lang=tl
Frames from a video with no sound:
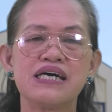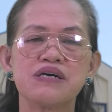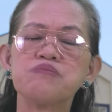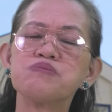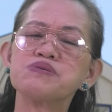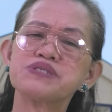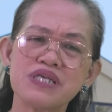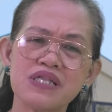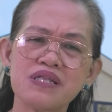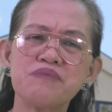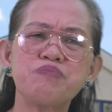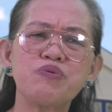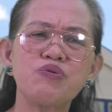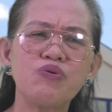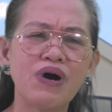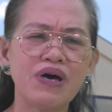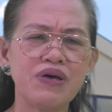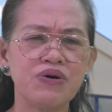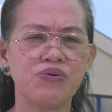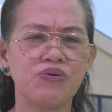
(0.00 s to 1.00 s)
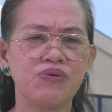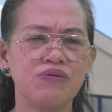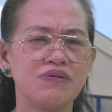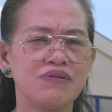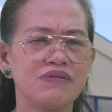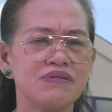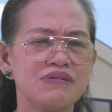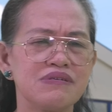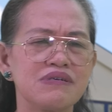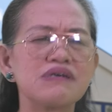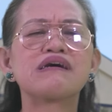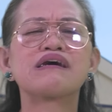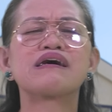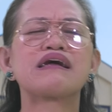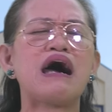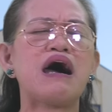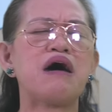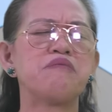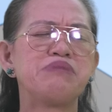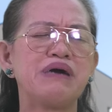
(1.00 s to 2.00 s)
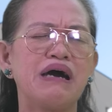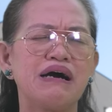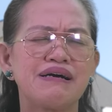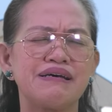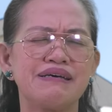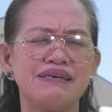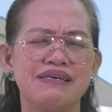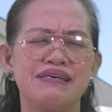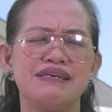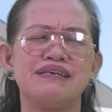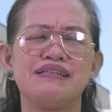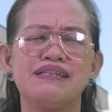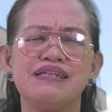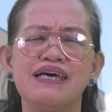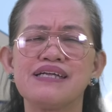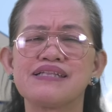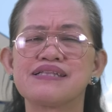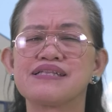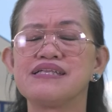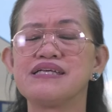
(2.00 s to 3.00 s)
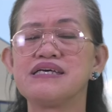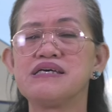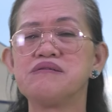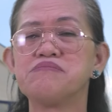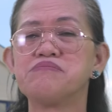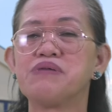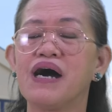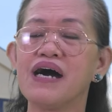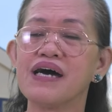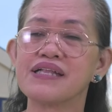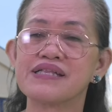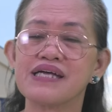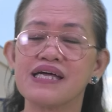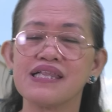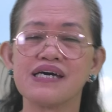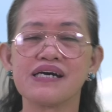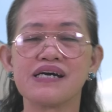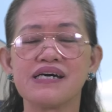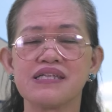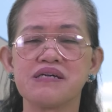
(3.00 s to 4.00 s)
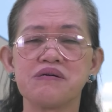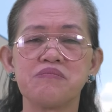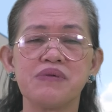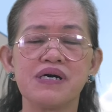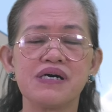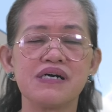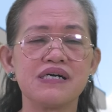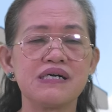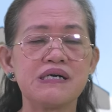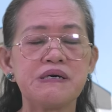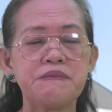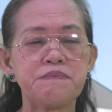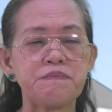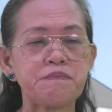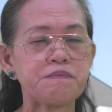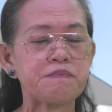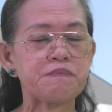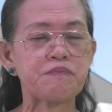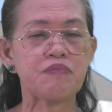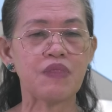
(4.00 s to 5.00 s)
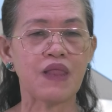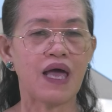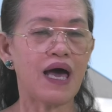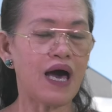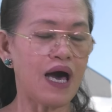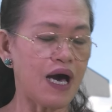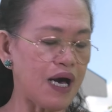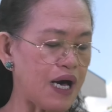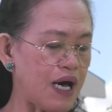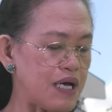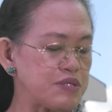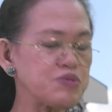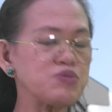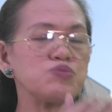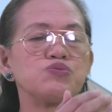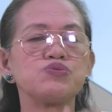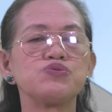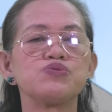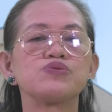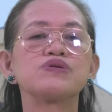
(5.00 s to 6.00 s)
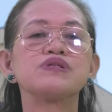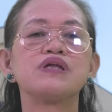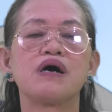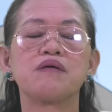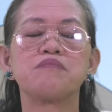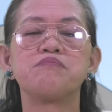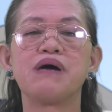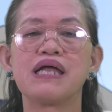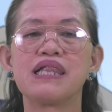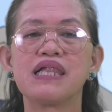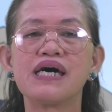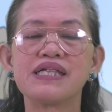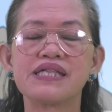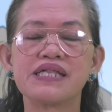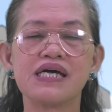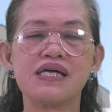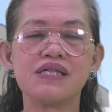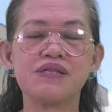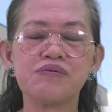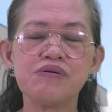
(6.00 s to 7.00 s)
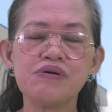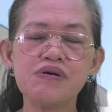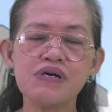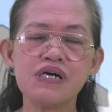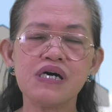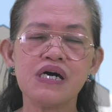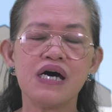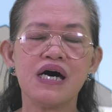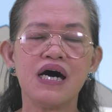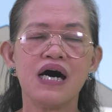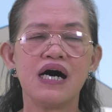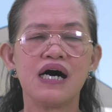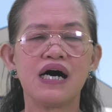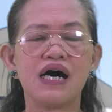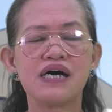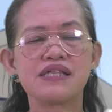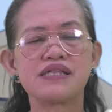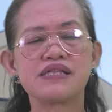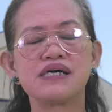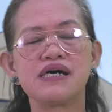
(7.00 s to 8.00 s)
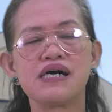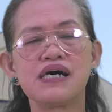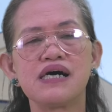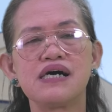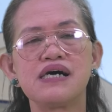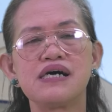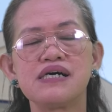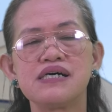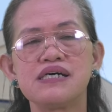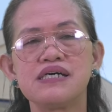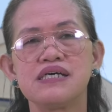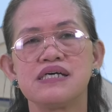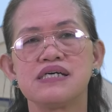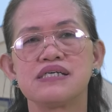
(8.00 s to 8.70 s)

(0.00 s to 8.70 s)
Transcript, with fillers: Kumusta na po kayo? Grabe ang init, di ba? Talaga namang nakakasunog ng balat, ano? At uh,